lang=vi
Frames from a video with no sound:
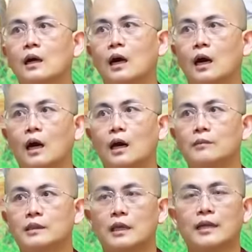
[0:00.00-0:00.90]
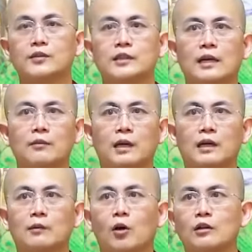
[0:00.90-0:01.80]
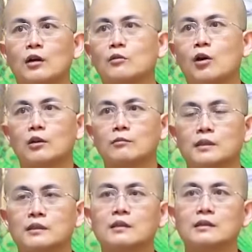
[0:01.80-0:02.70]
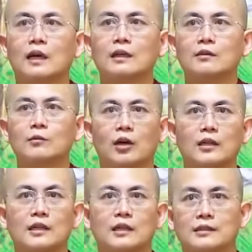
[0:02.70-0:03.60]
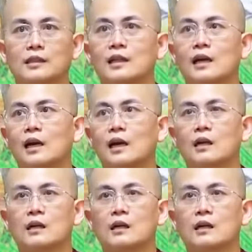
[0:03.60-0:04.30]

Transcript: à, mình ăn chay mà cái món nó không ngon mình tức giận với món này là sinh ra